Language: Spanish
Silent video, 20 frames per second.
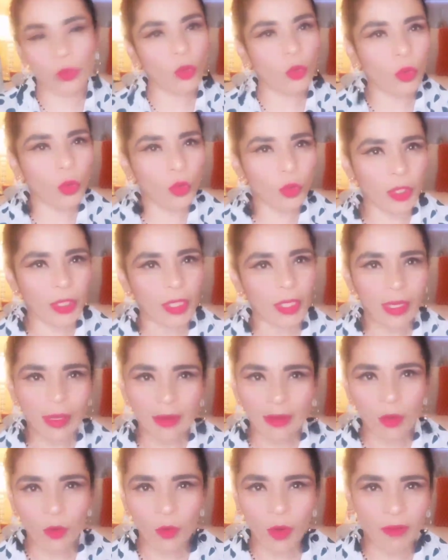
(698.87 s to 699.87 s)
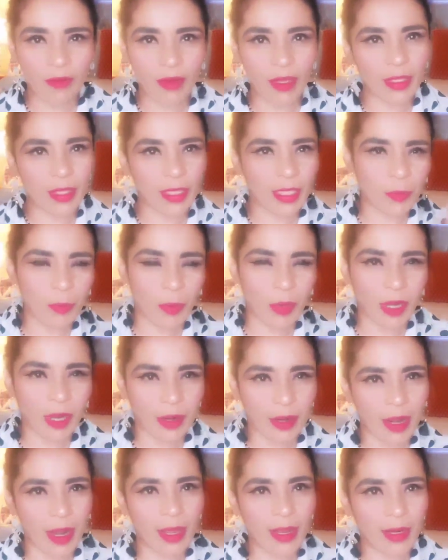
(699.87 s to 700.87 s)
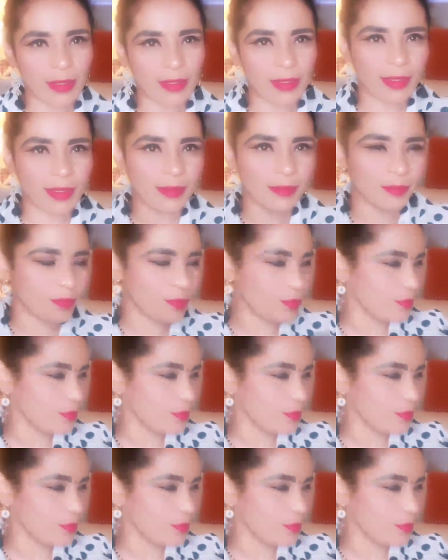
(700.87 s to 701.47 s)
todo lo que tenga que ver con lavanda es para relajarse,